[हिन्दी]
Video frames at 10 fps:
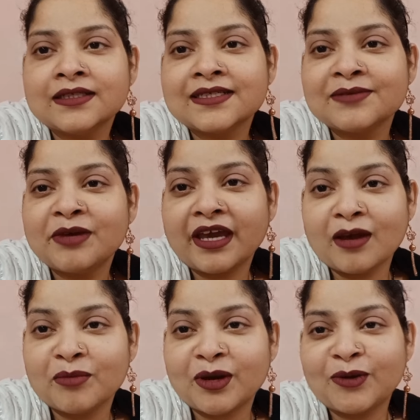है जैसे मैं
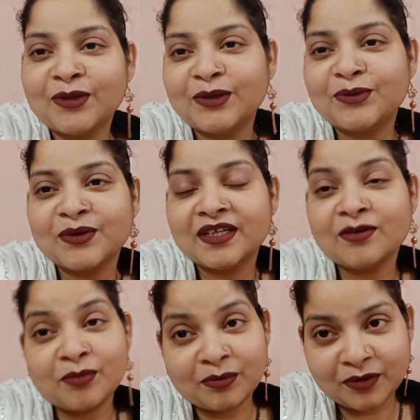कैमरे को देखूँगी
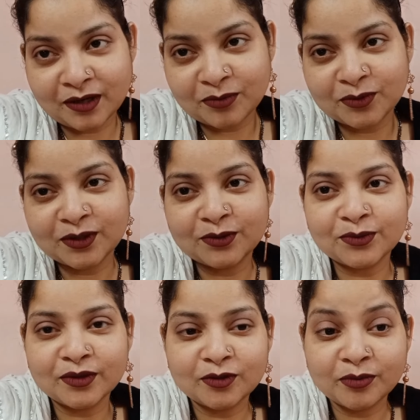ना मैं अपने आप को
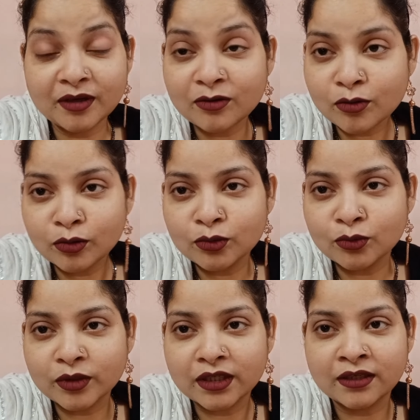देखूँगी तो मैं रो
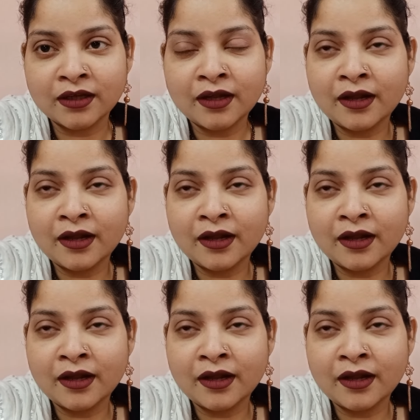दूँगी